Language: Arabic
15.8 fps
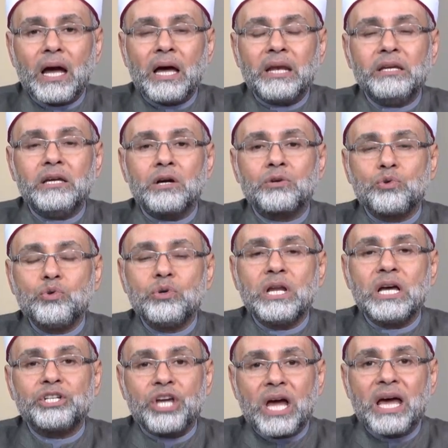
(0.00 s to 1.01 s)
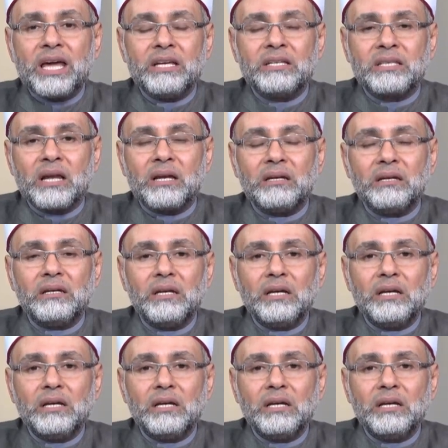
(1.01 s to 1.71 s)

أن يكون جاهزا